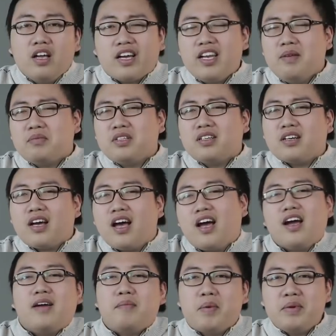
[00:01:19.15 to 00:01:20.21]
cái điểm thứ
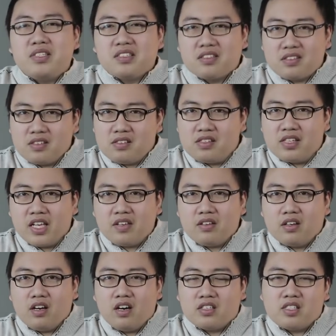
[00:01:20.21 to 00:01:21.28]
hai mà mình chưa thực sự thích
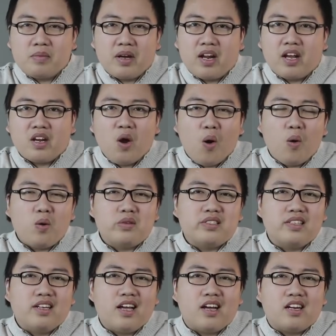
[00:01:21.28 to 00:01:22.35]
ở chiếc máy này đó
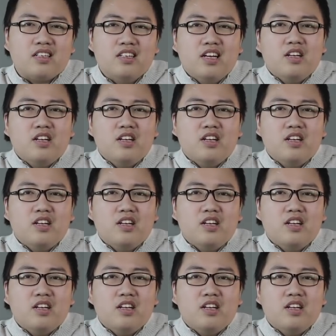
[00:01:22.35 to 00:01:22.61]
chính là